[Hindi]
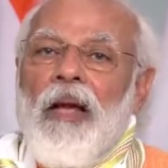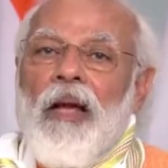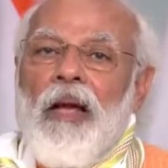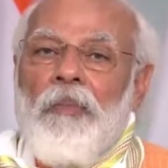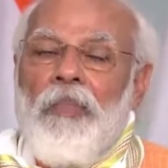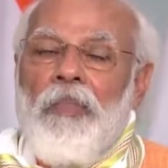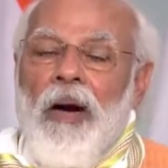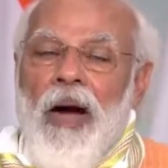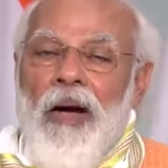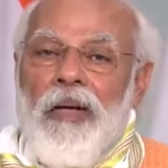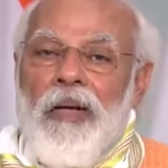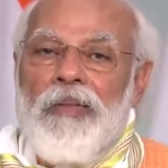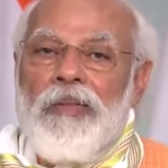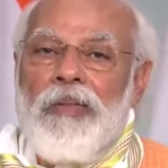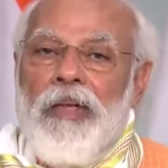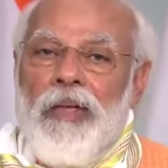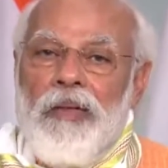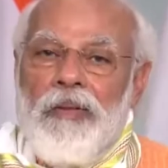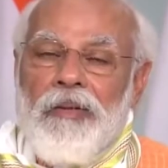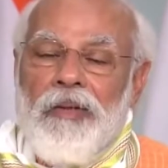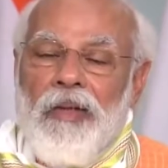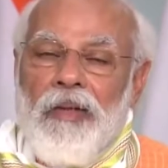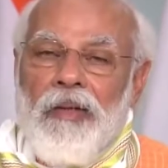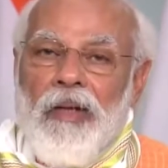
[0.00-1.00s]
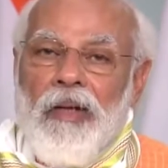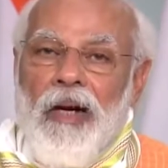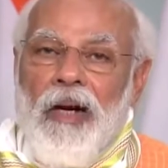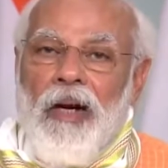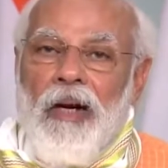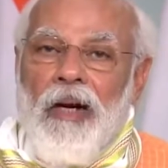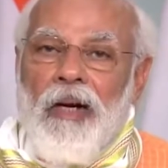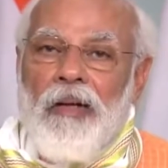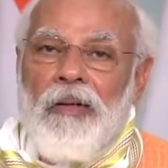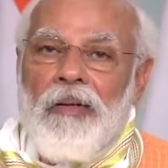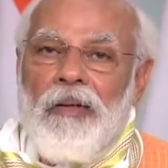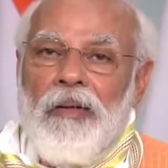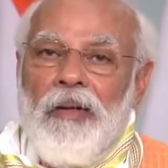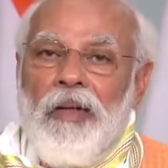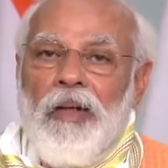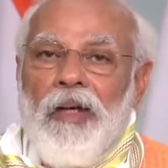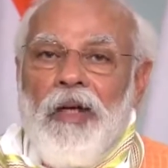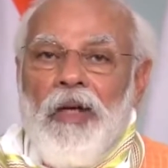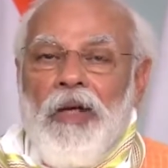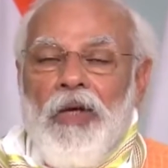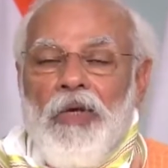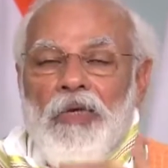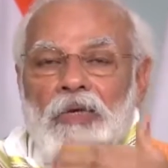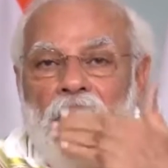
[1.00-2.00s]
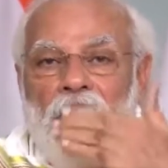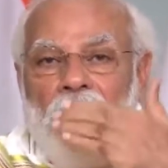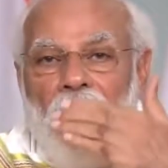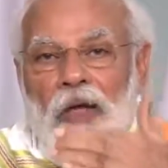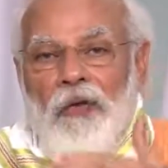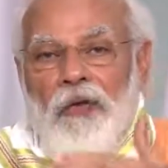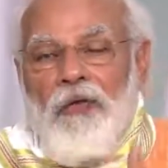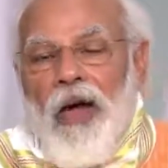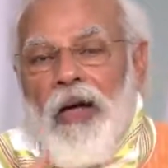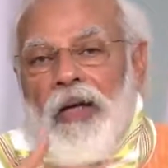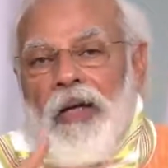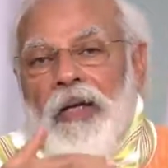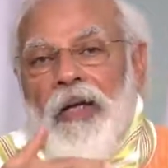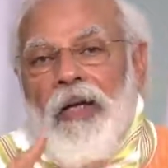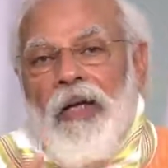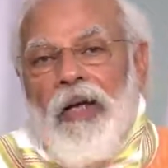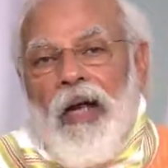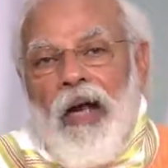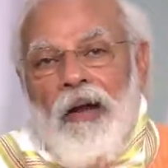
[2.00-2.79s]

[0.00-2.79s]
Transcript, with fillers: कमांड सेंटर का इस सेवा के